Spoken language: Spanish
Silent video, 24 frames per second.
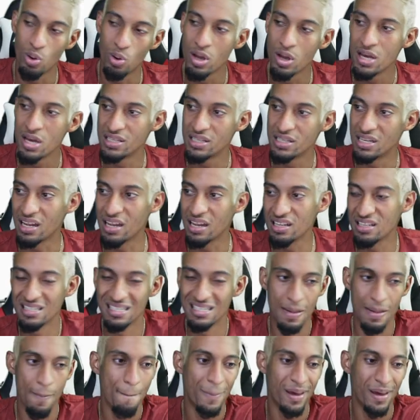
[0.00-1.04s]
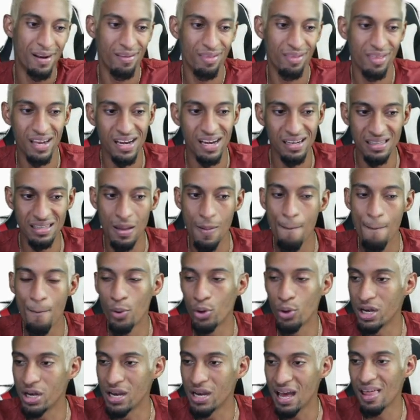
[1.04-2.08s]
Así que sin perder el tiempo ni
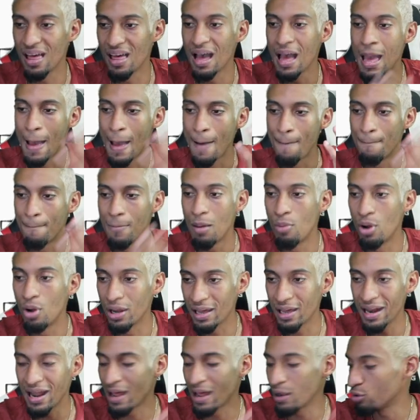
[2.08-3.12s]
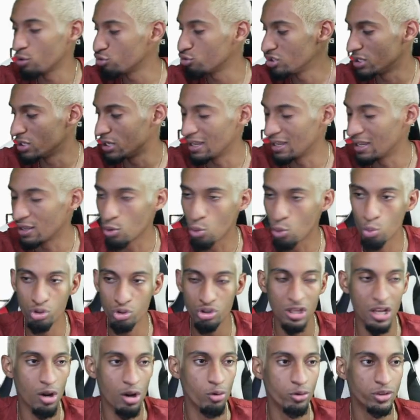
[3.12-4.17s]
nada, vamos al grano. Si les gusta
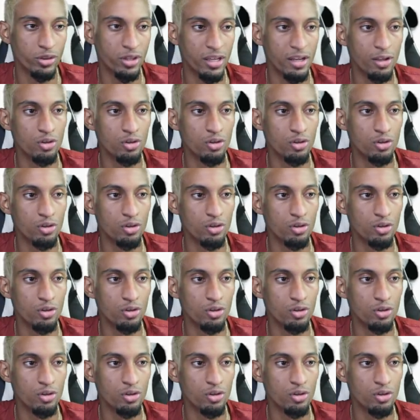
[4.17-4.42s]
el contenido,